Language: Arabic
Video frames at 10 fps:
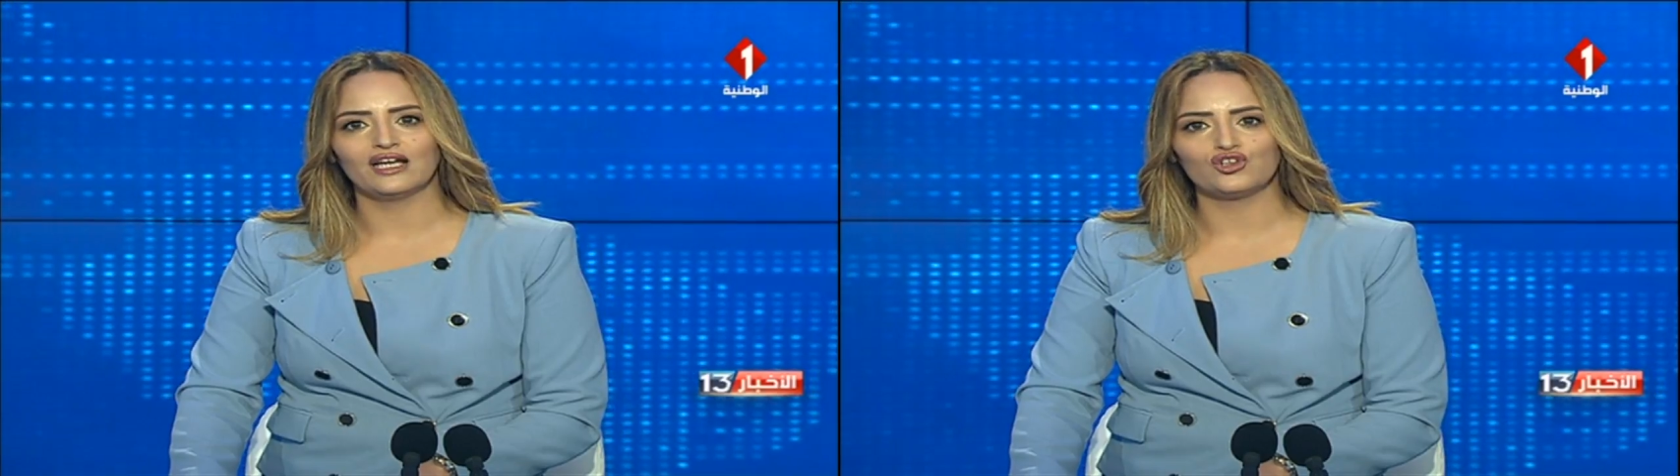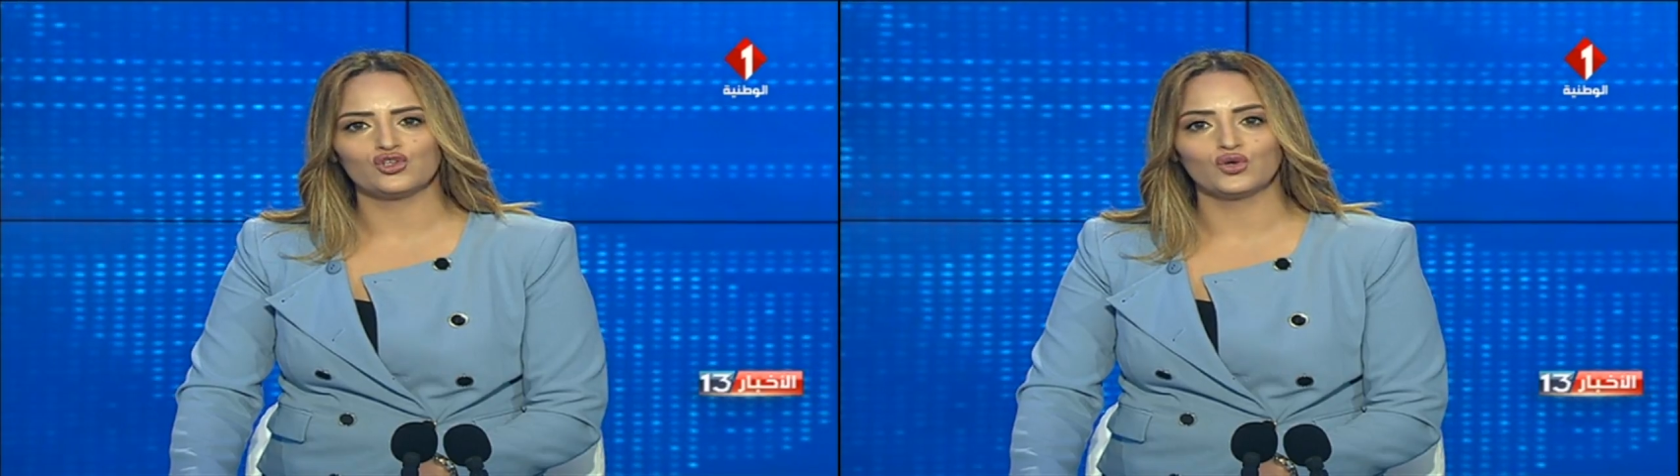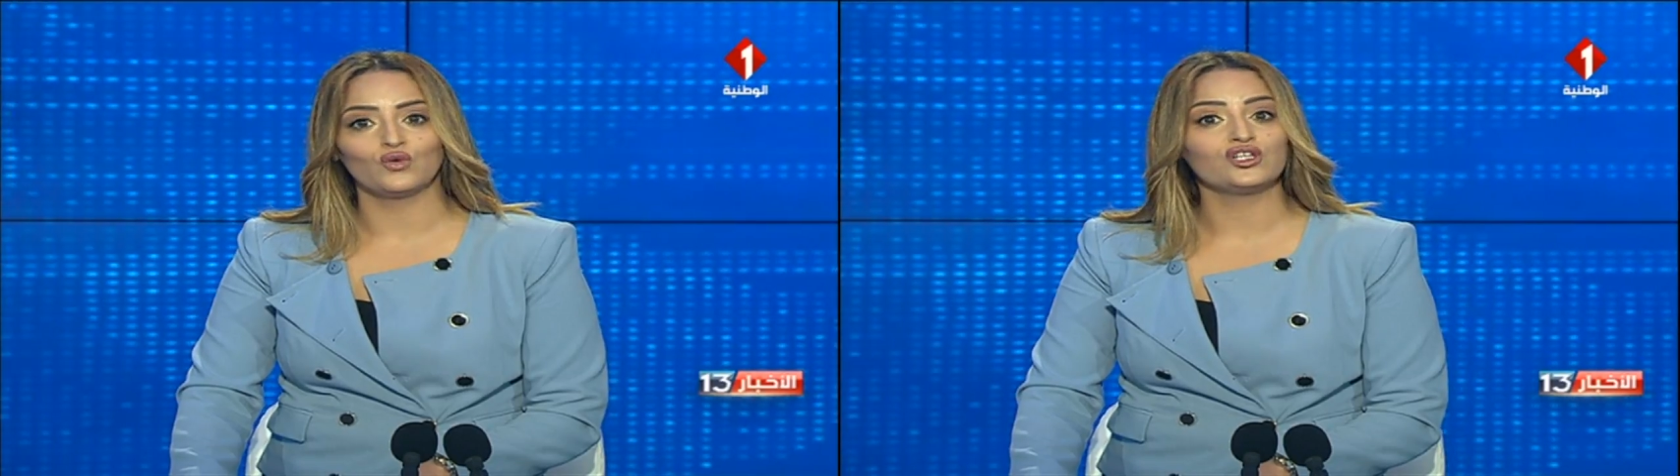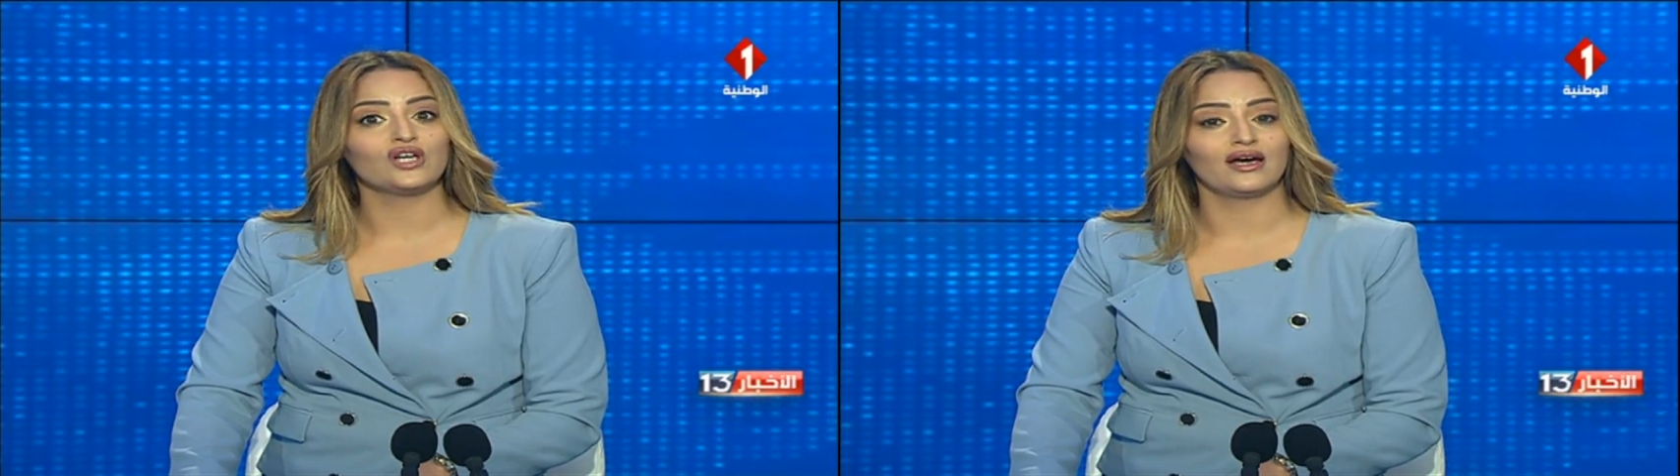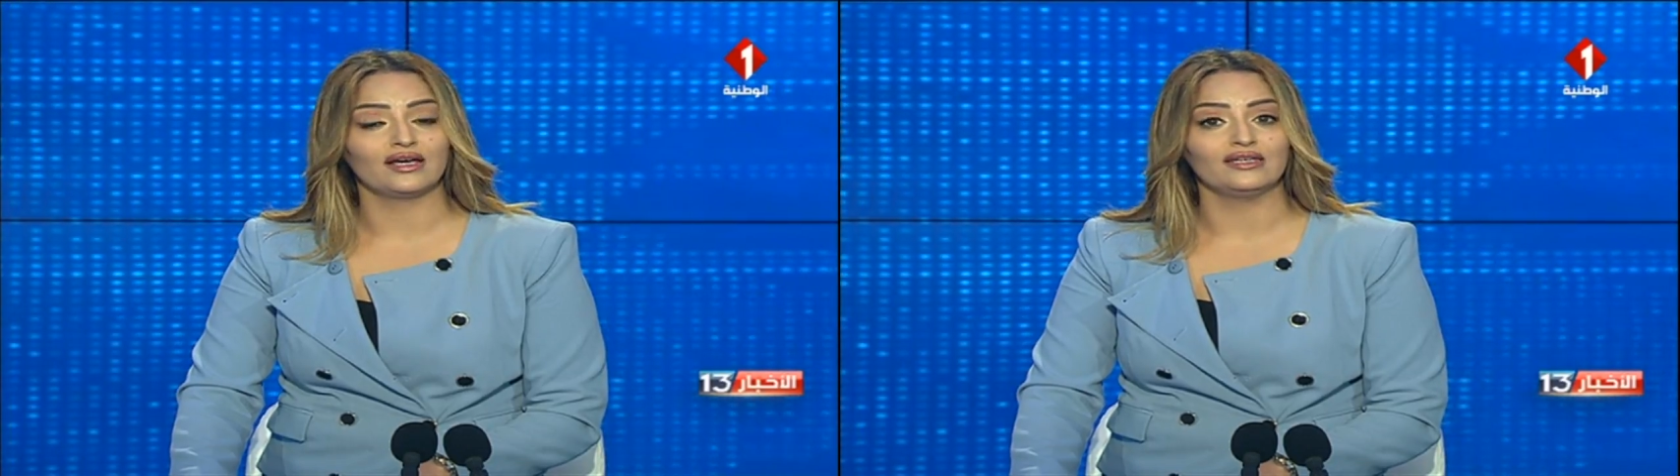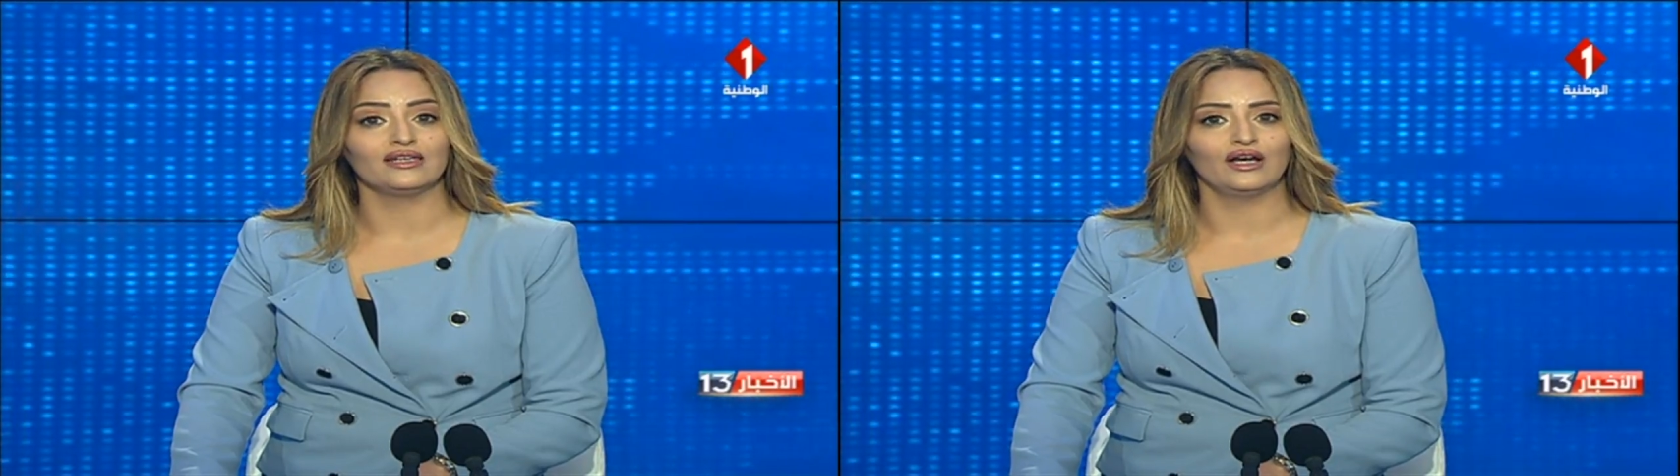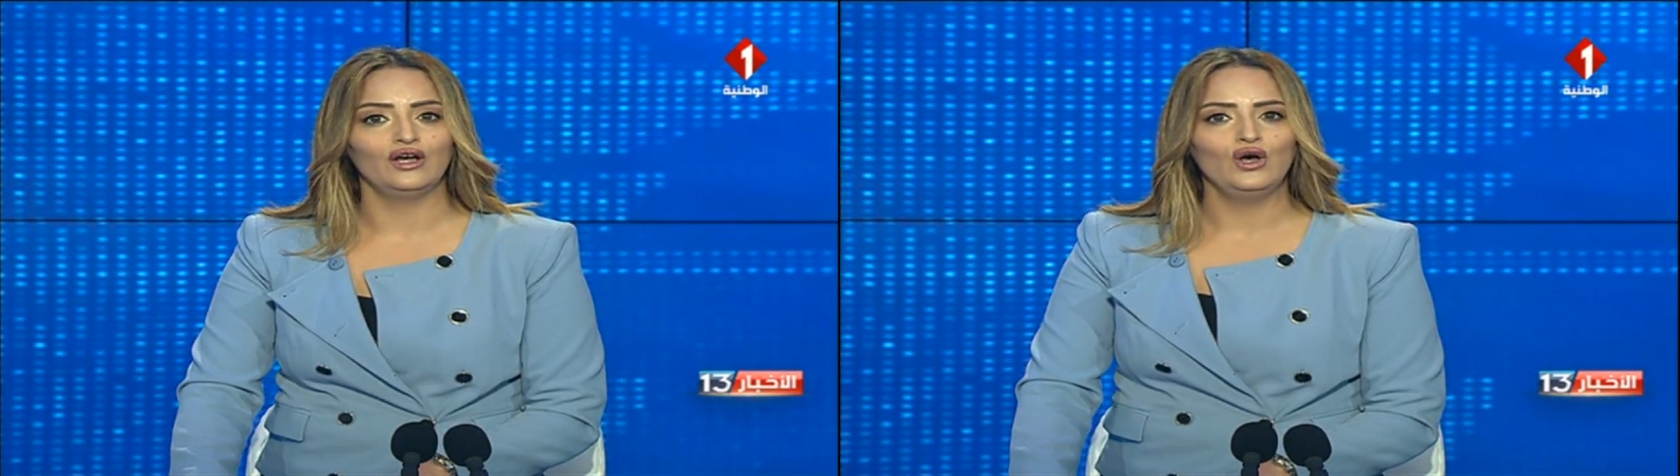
أشهر وشهرين